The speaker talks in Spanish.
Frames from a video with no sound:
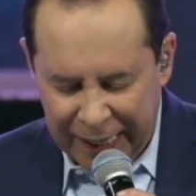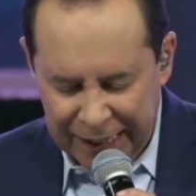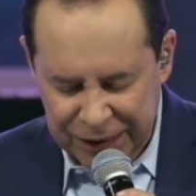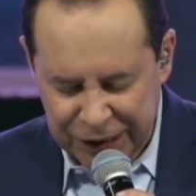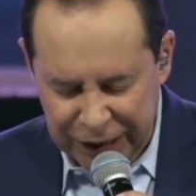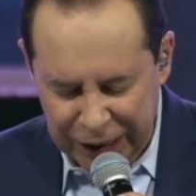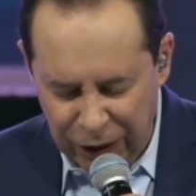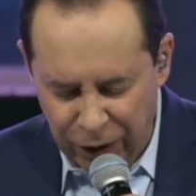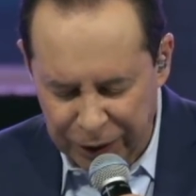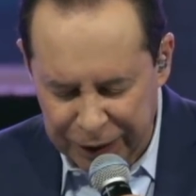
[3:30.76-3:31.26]

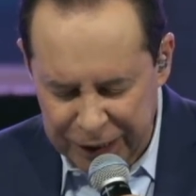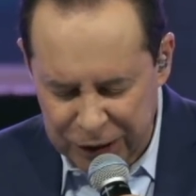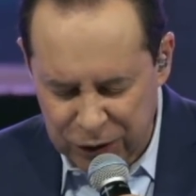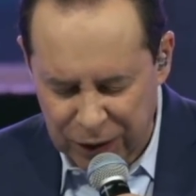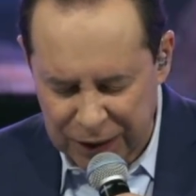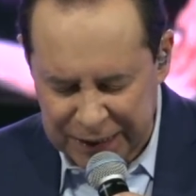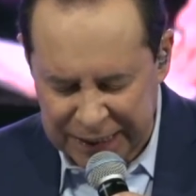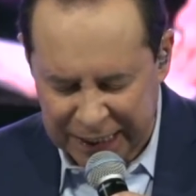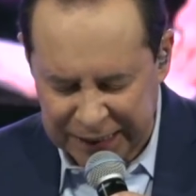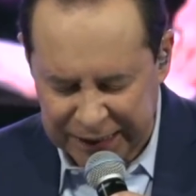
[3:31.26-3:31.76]
Así lo
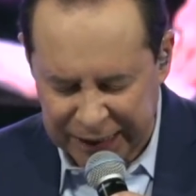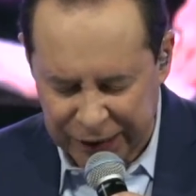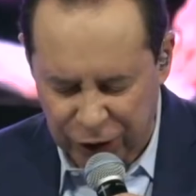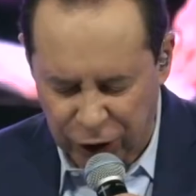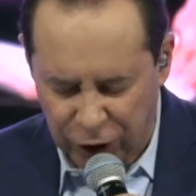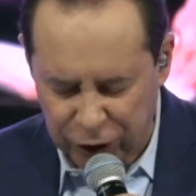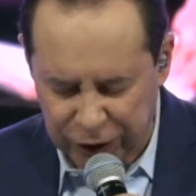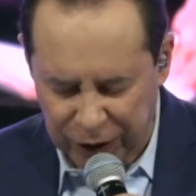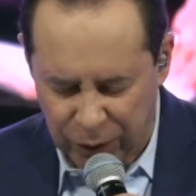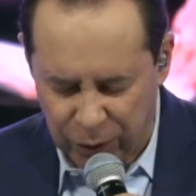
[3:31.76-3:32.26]
hizo el
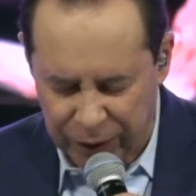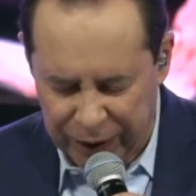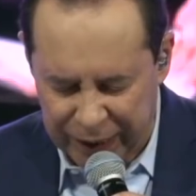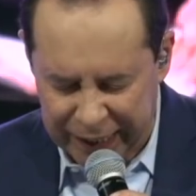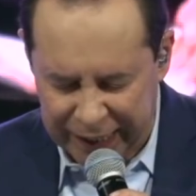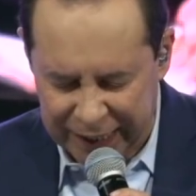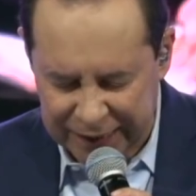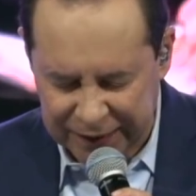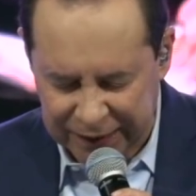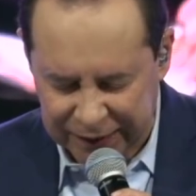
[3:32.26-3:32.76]
sacerdote
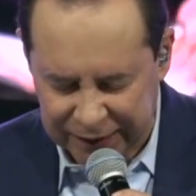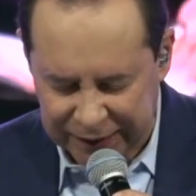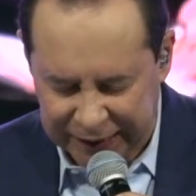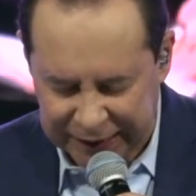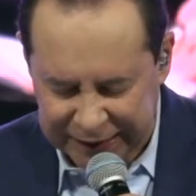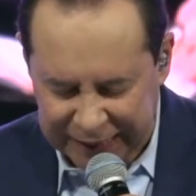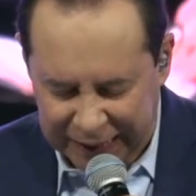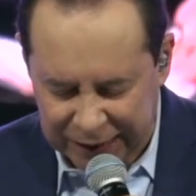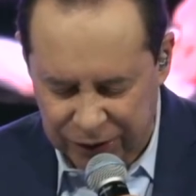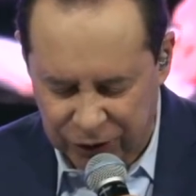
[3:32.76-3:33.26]
Urias
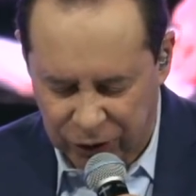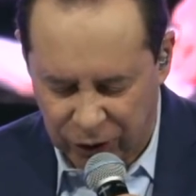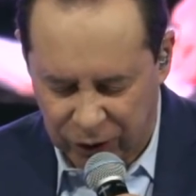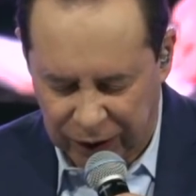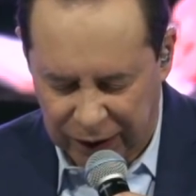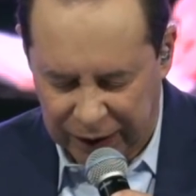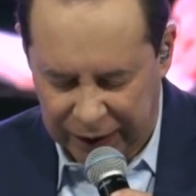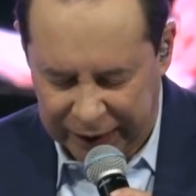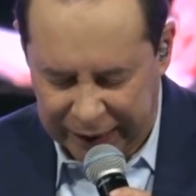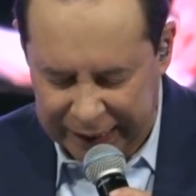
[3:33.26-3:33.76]
entre
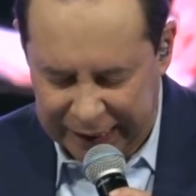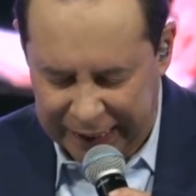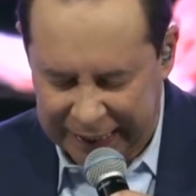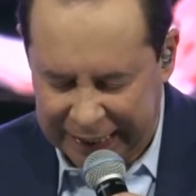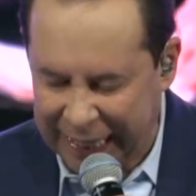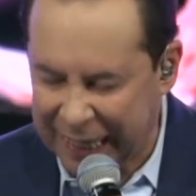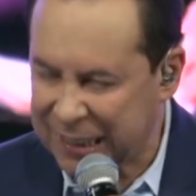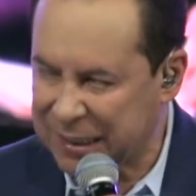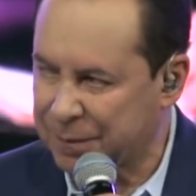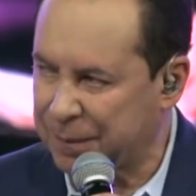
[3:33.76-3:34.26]
tanto que el rey
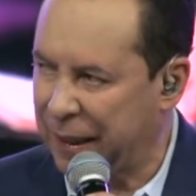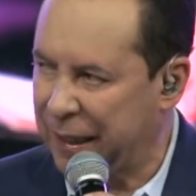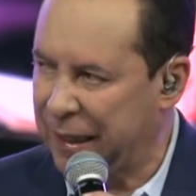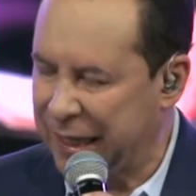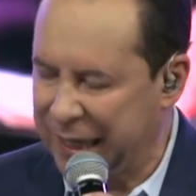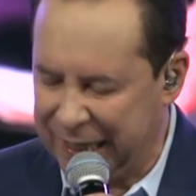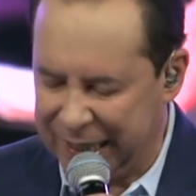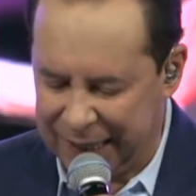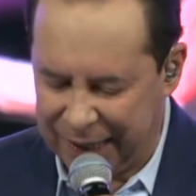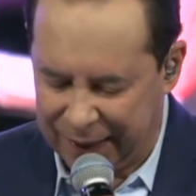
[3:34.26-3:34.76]
Acaz
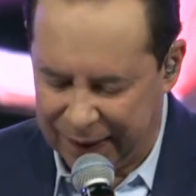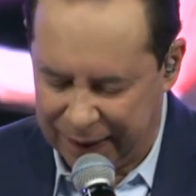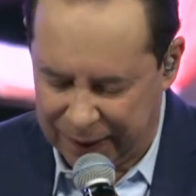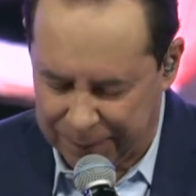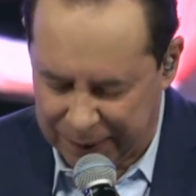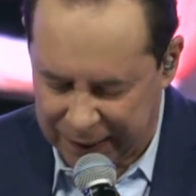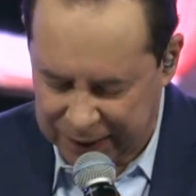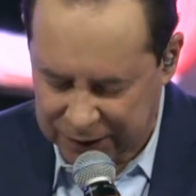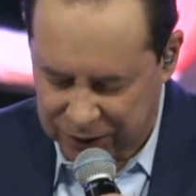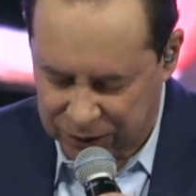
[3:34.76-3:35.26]
venía a
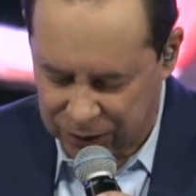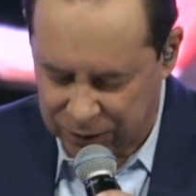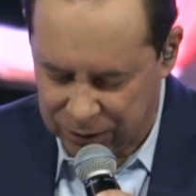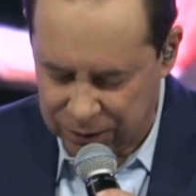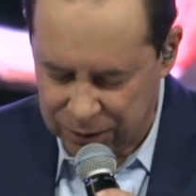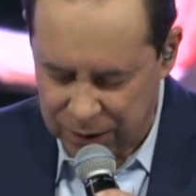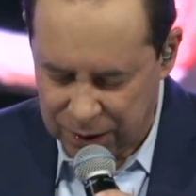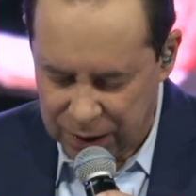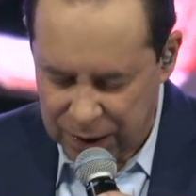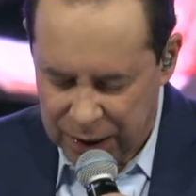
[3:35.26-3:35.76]
Damasco.
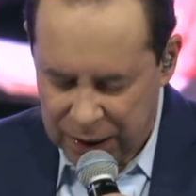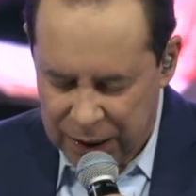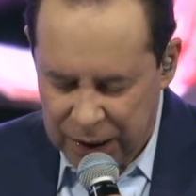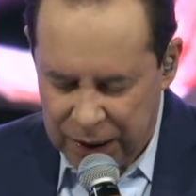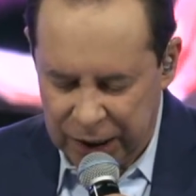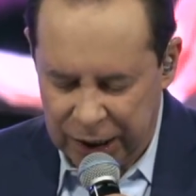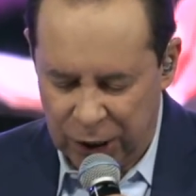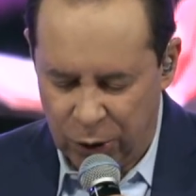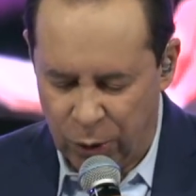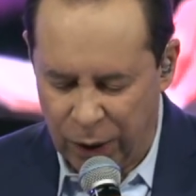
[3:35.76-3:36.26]

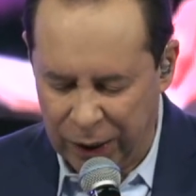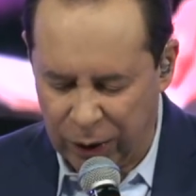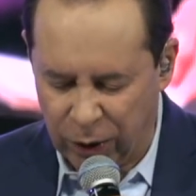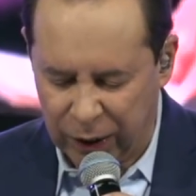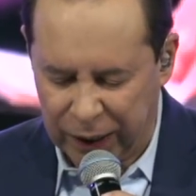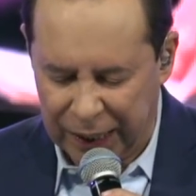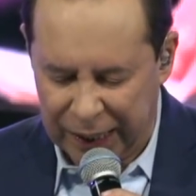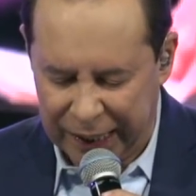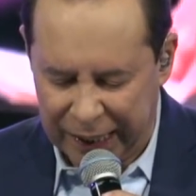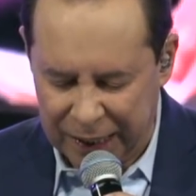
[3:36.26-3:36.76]
Y
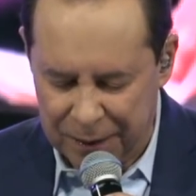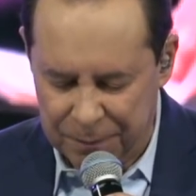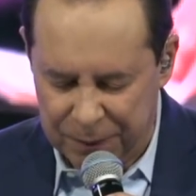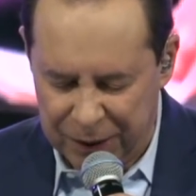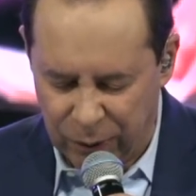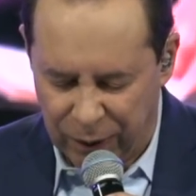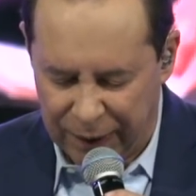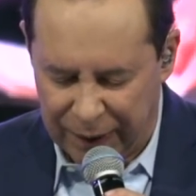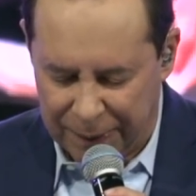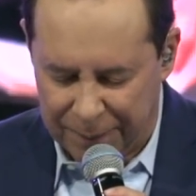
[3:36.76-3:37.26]
luego que el rey
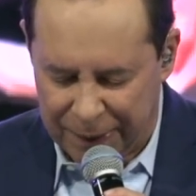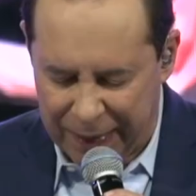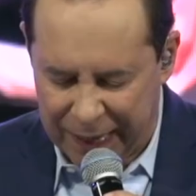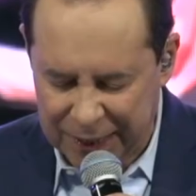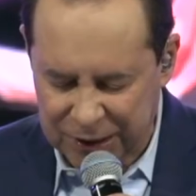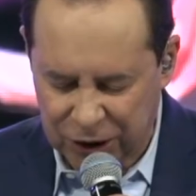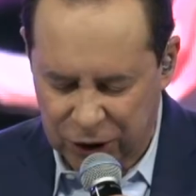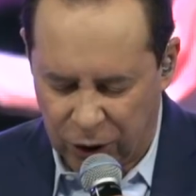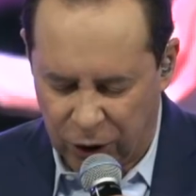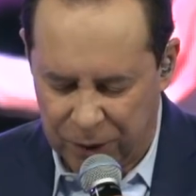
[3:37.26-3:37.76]
vino a
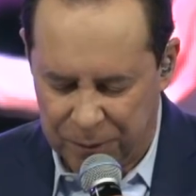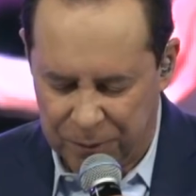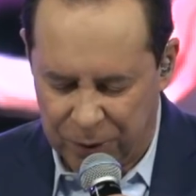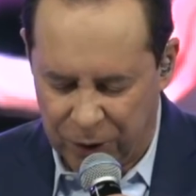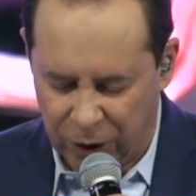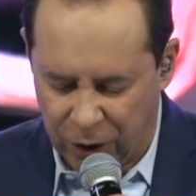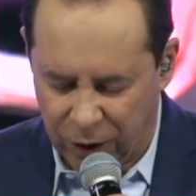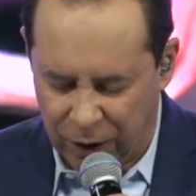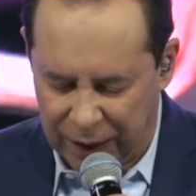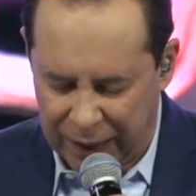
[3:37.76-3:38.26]
Damasco y
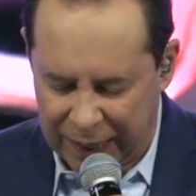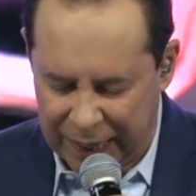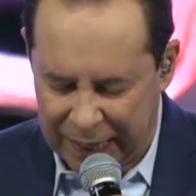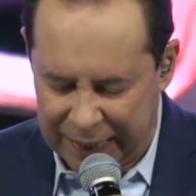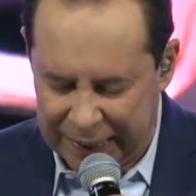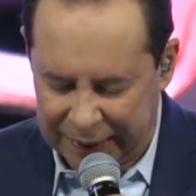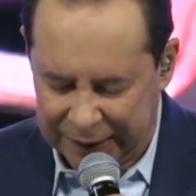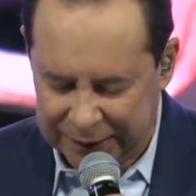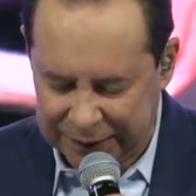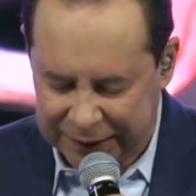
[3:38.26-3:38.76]
vio
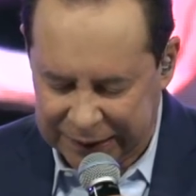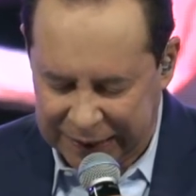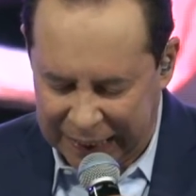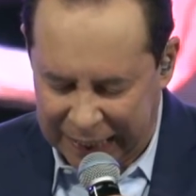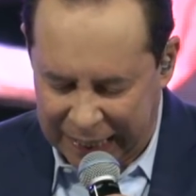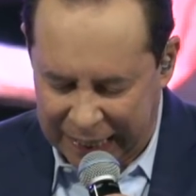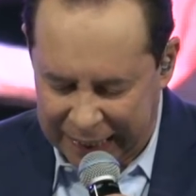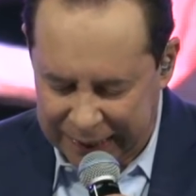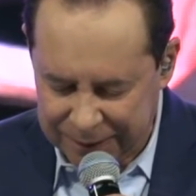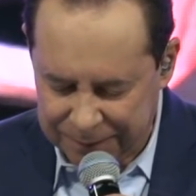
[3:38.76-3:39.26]
el
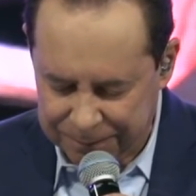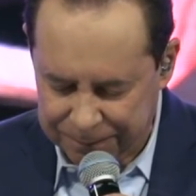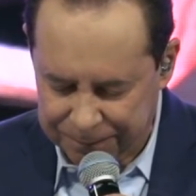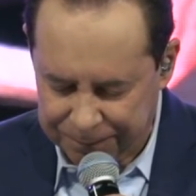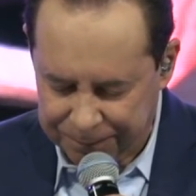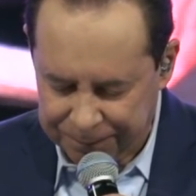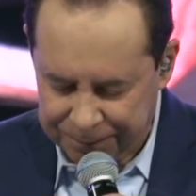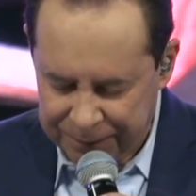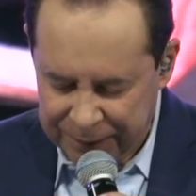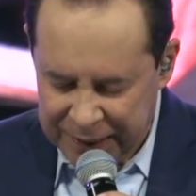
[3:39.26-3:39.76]
altar,
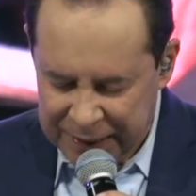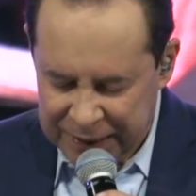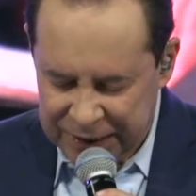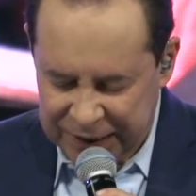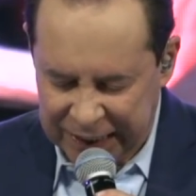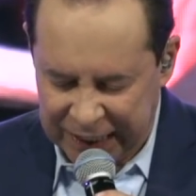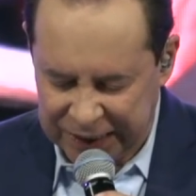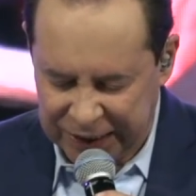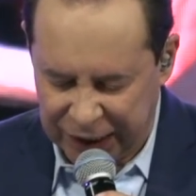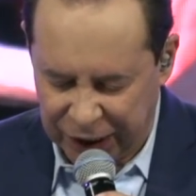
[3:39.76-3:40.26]

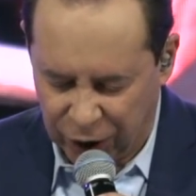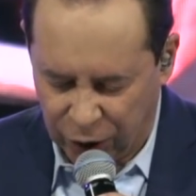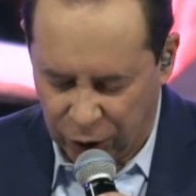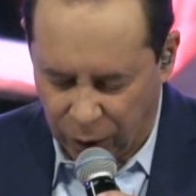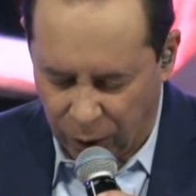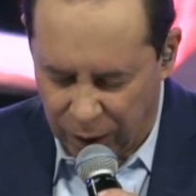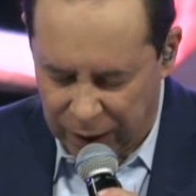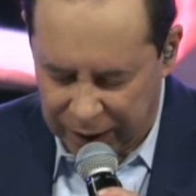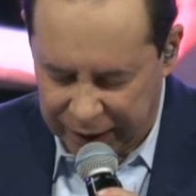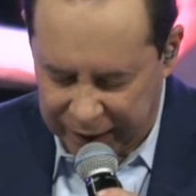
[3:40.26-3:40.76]
se
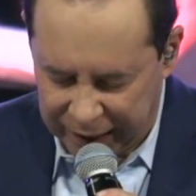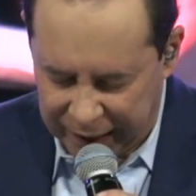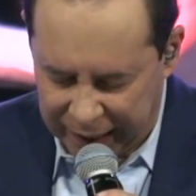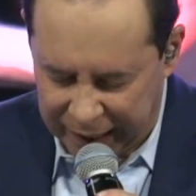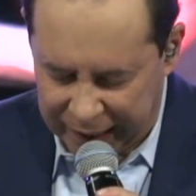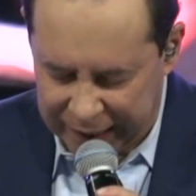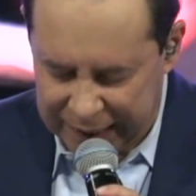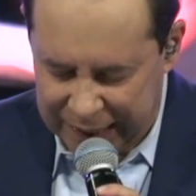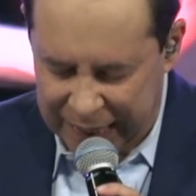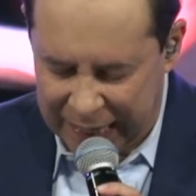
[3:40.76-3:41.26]
acercó el
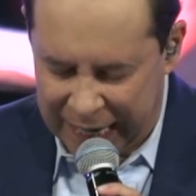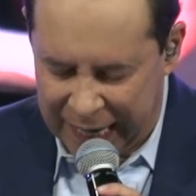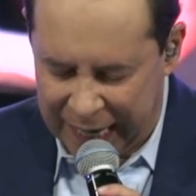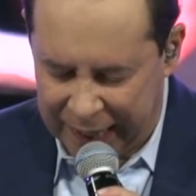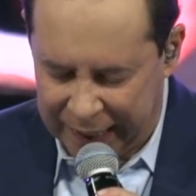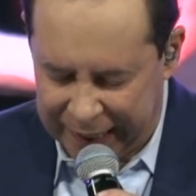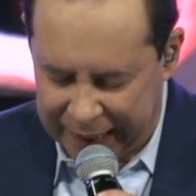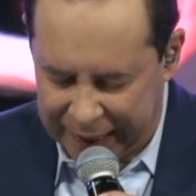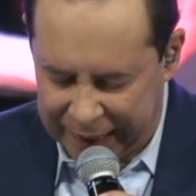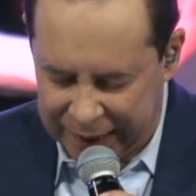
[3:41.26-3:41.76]
rey
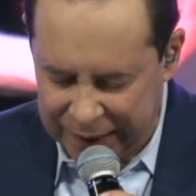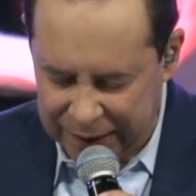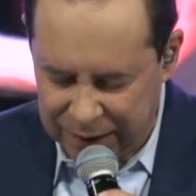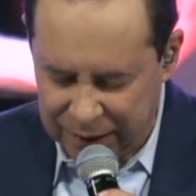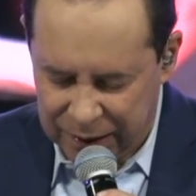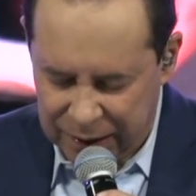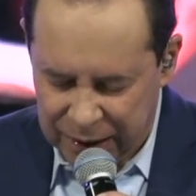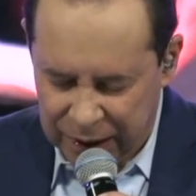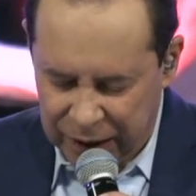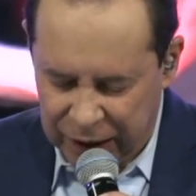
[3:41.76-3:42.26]
a él
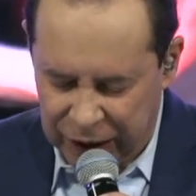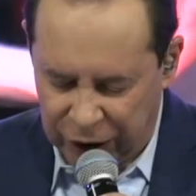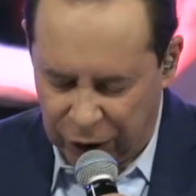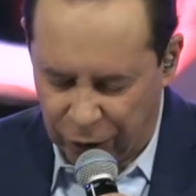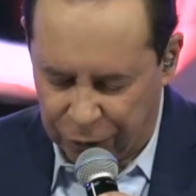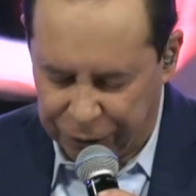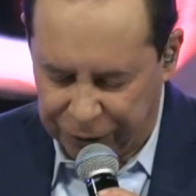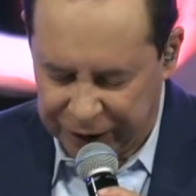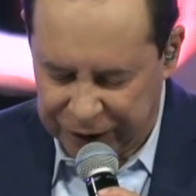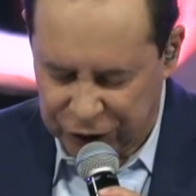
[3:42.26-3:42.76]
y
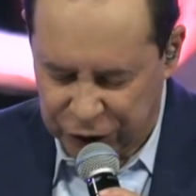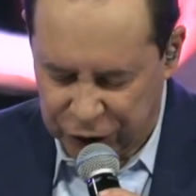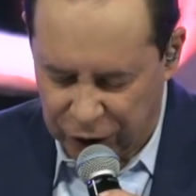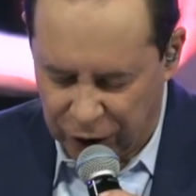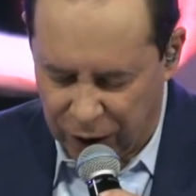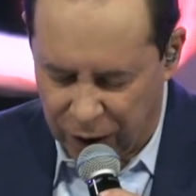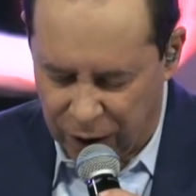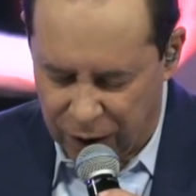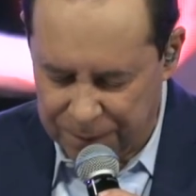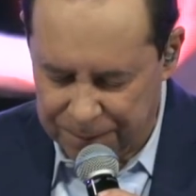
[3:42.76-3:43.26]

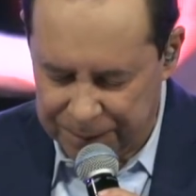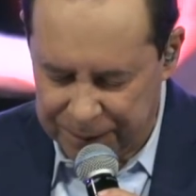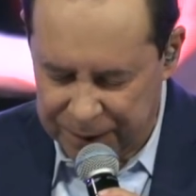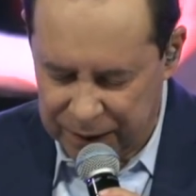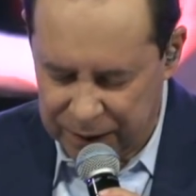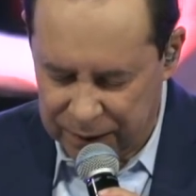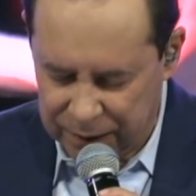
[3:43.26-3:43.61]
ofreció